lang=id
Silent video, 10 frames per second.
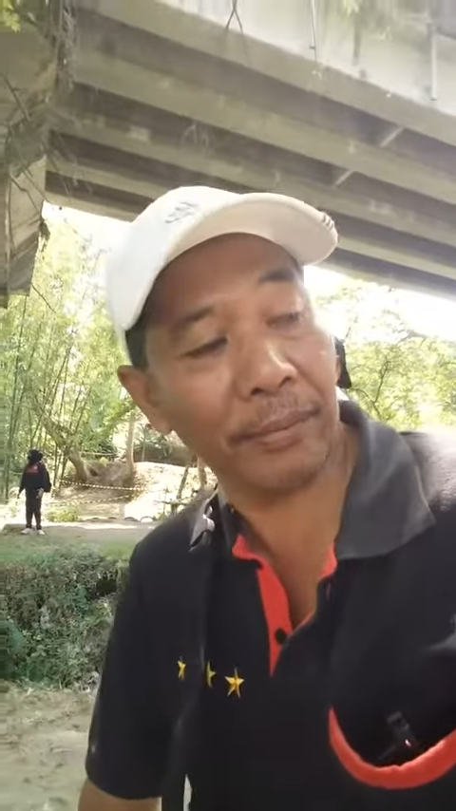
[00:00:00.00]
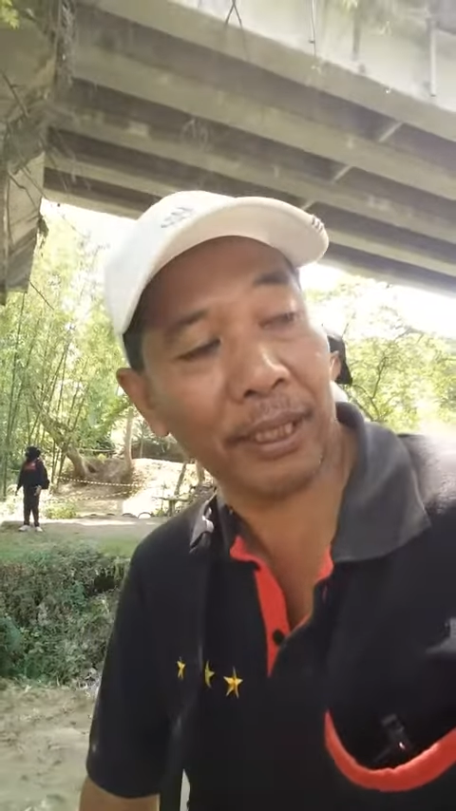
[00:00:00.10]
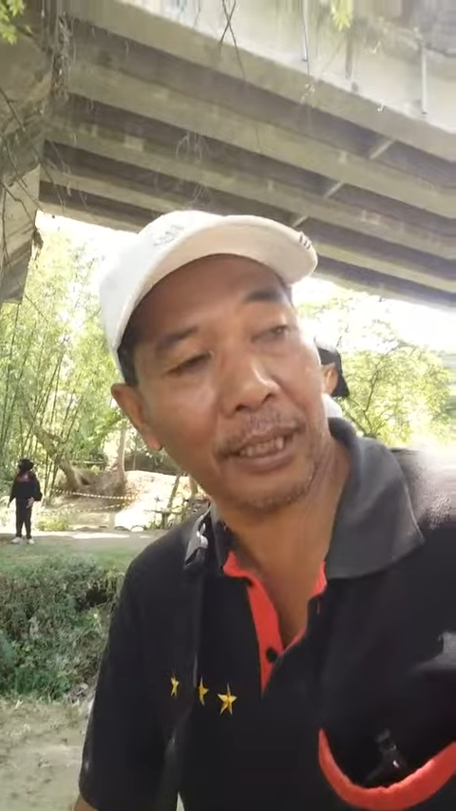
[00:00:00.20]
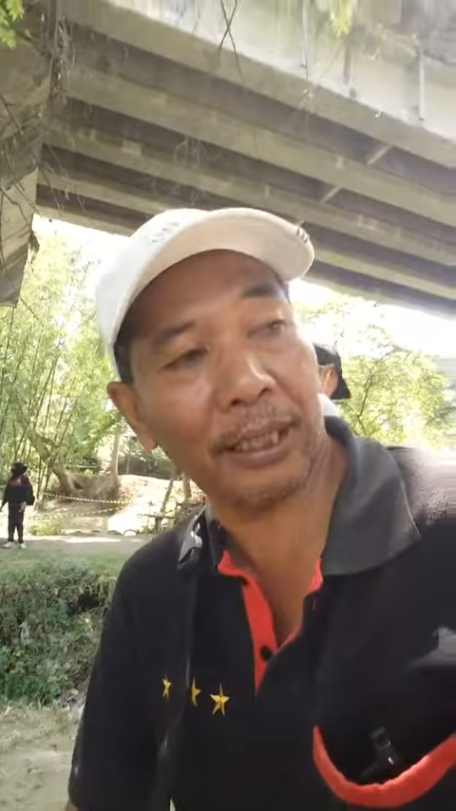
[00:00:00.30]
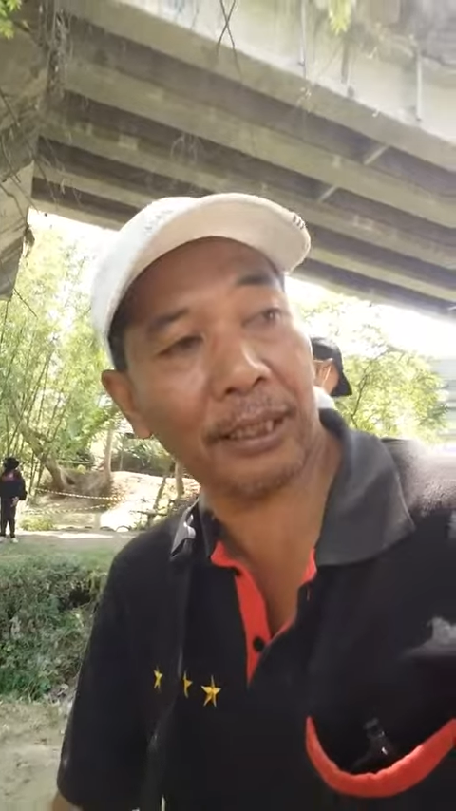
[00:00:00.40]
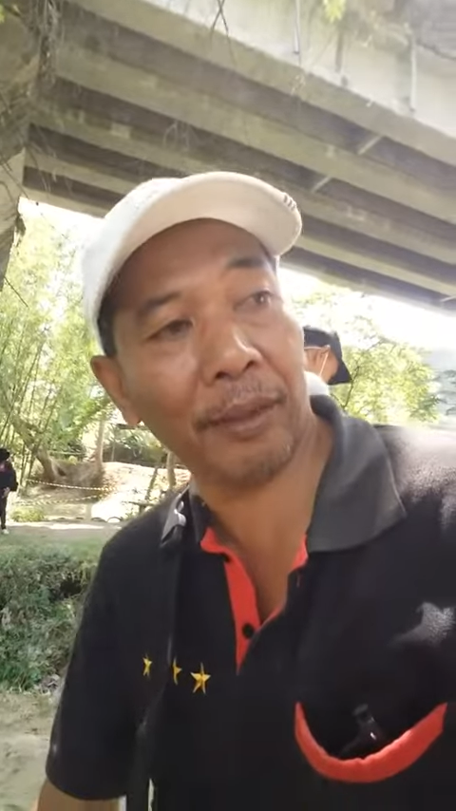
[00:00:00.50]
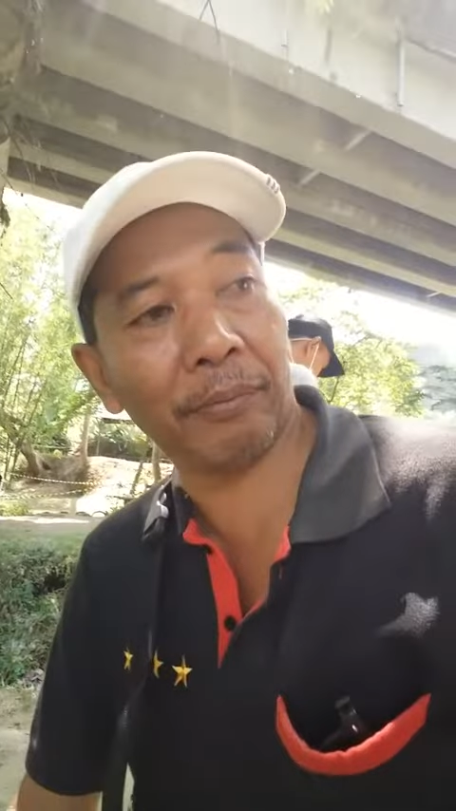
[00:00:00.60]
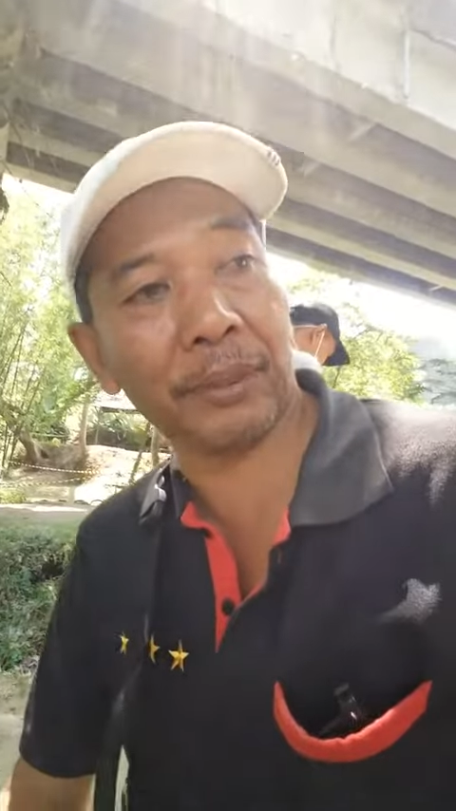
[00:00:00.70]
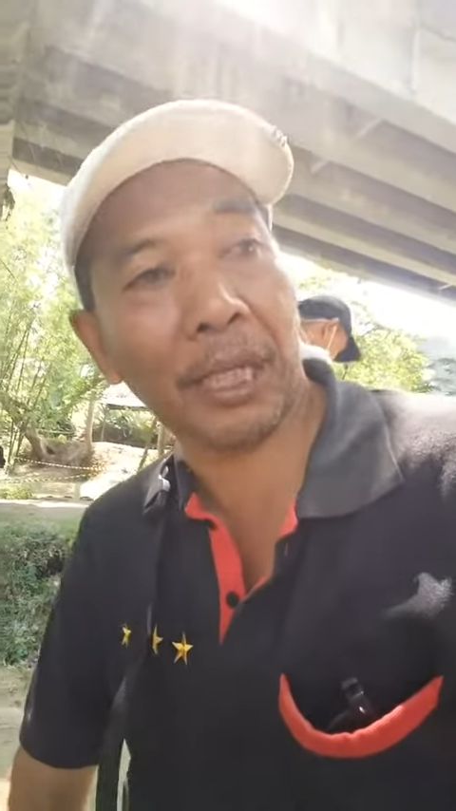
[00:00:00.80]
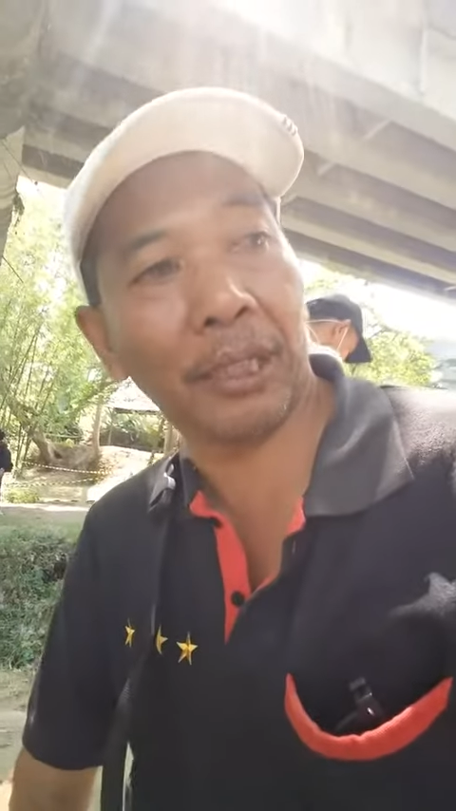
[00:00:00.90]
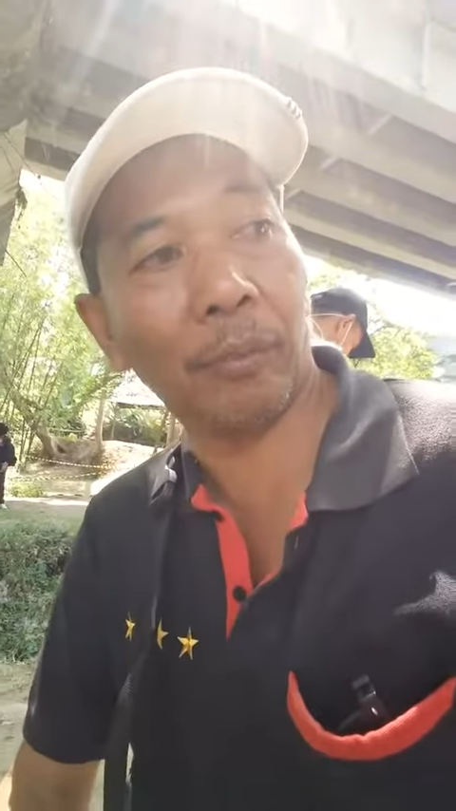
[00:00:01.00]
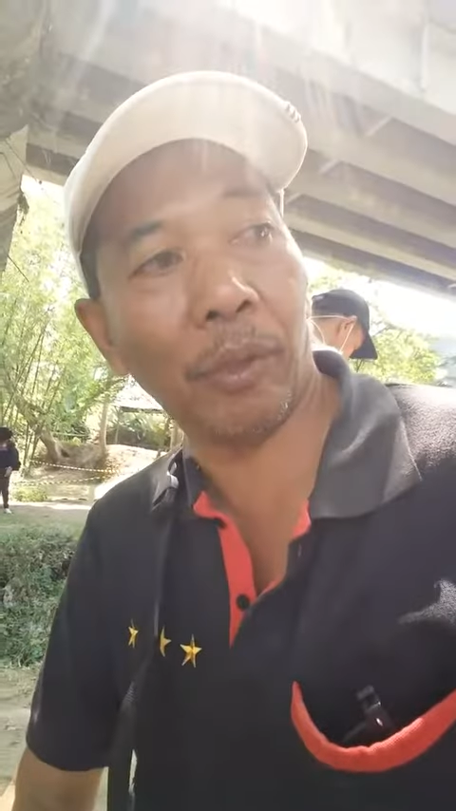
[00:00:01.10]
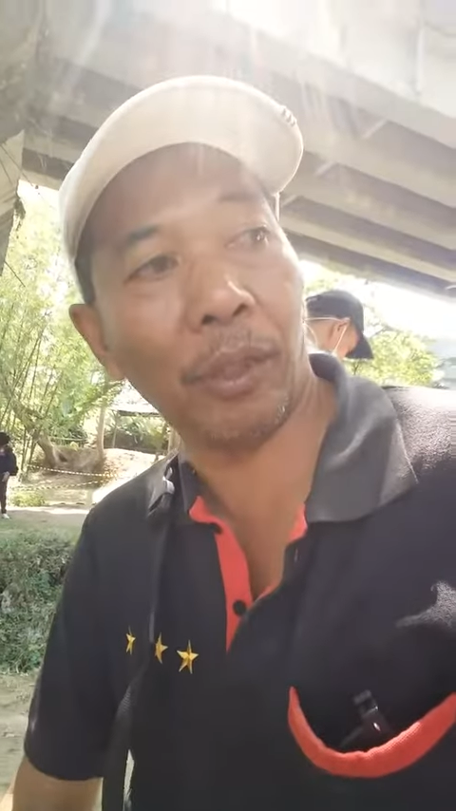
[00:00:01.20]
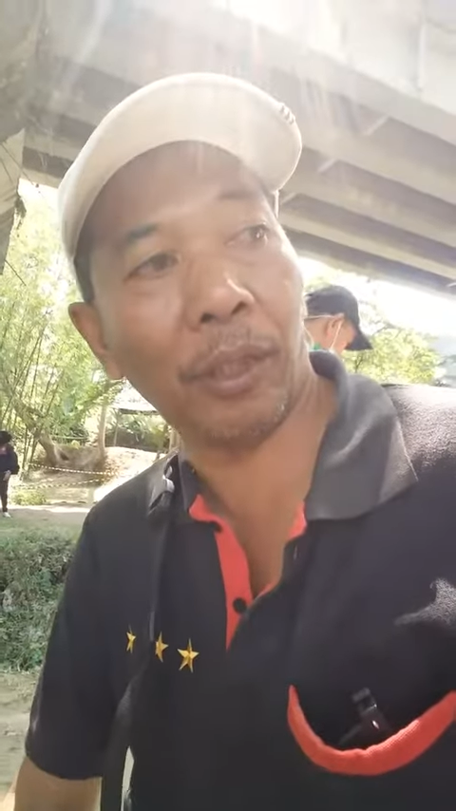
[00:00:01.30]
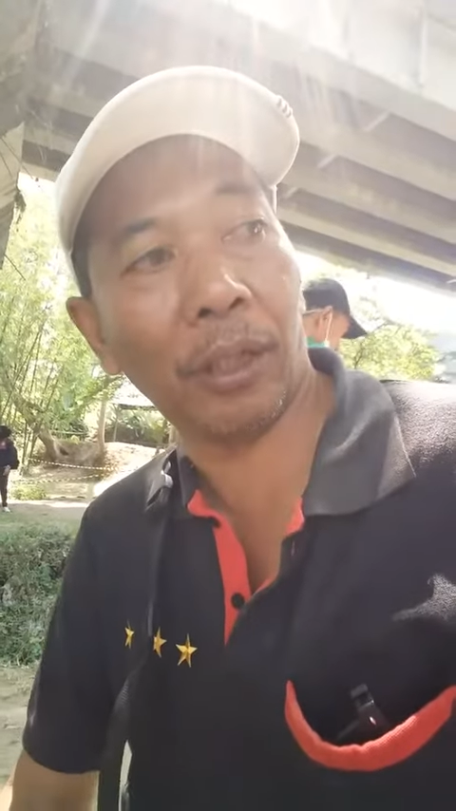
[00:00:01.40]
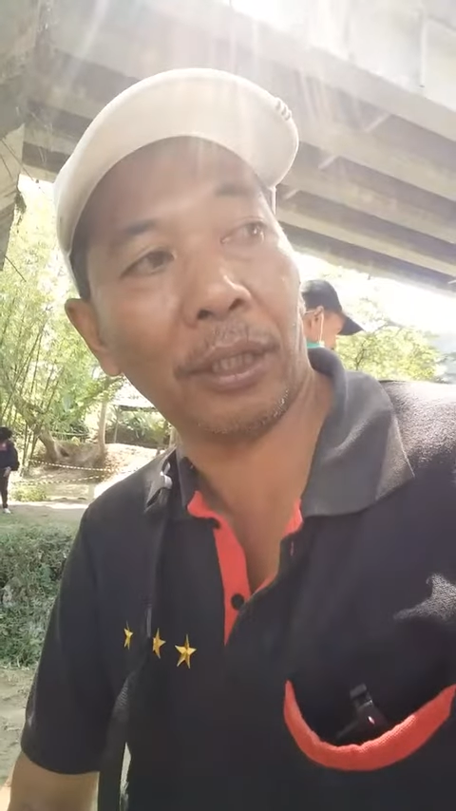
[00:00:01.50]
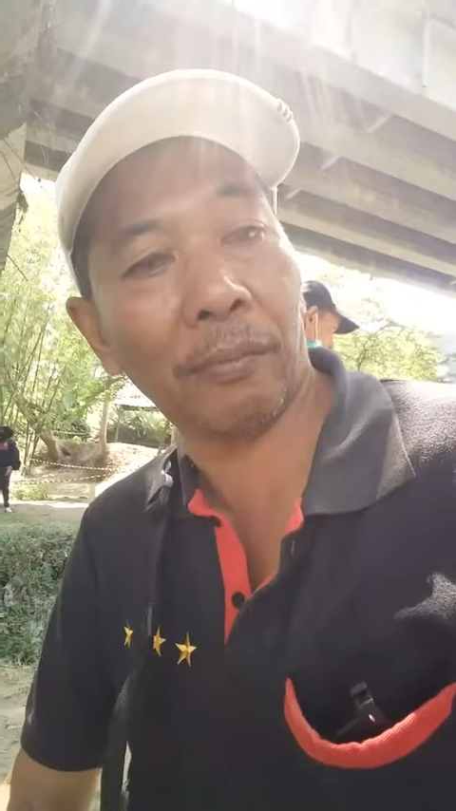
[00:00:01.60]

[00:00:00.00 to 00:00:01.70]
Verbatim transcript: Jadi tim oh, iya. Candi Mulyo,